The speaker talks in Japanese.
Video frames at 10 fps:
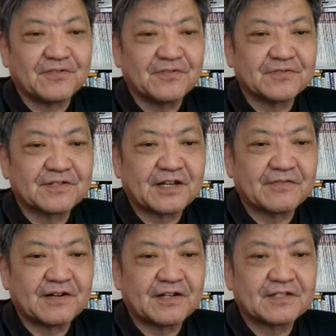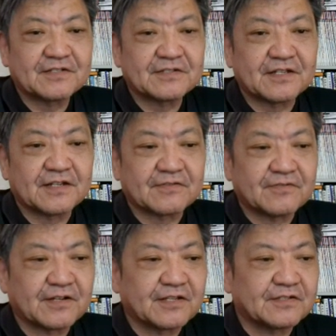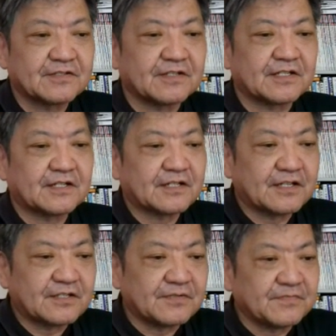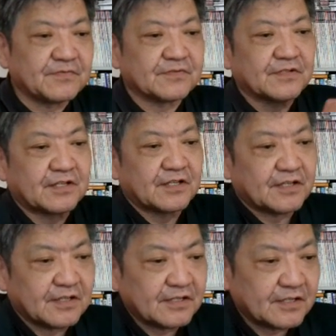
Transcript: 本題はですね、これですね、産経新聞に、